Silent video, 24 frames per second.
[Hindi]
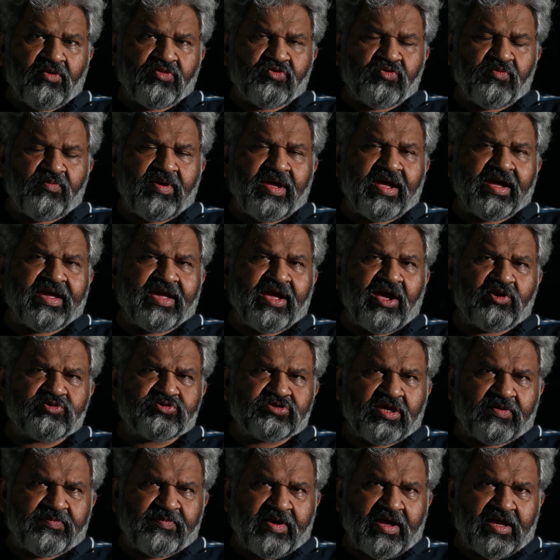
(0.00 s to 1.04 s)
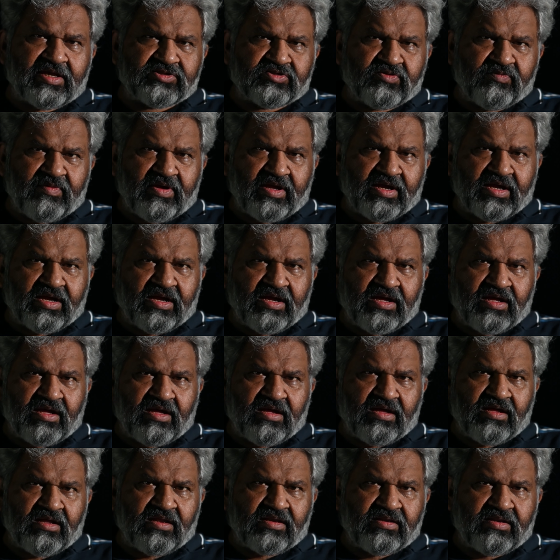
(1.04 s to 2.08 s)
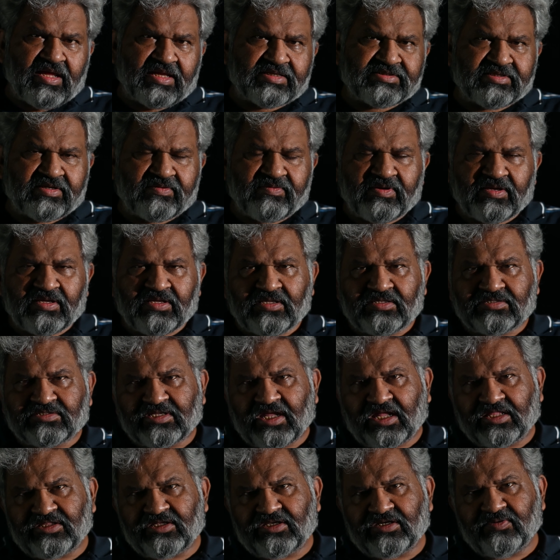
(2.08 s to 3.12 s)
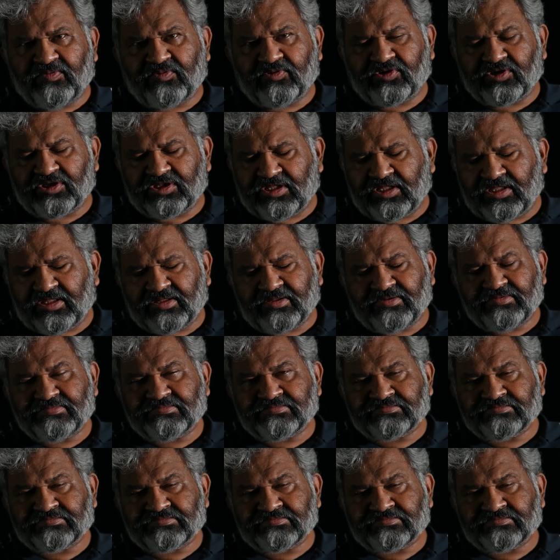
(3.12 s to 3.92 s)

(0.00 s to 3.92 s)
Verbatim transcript: तो मैं गया उसके पास तो मैं कहा नासर भाई सादी डबरोटी दे दें